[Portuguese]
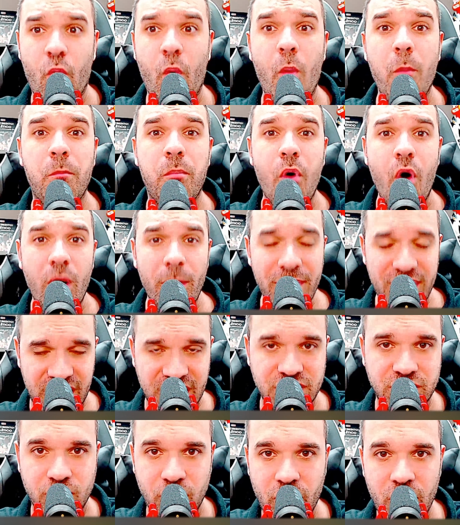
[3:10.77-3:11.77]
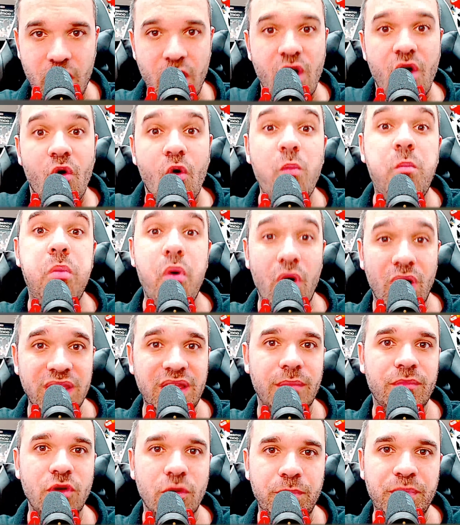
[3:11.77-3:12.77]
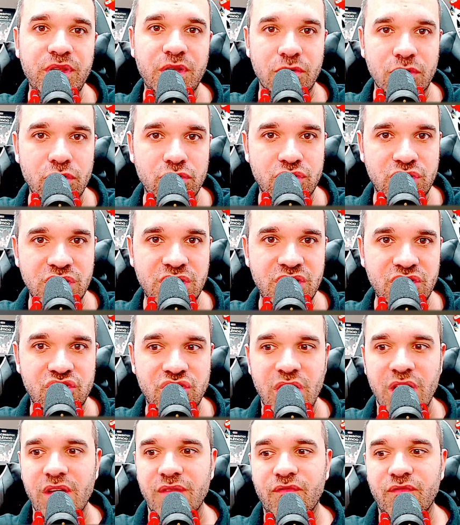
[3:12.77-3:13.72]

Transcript: O bom mesmo, o bom, na minha opinião, é o seguinte: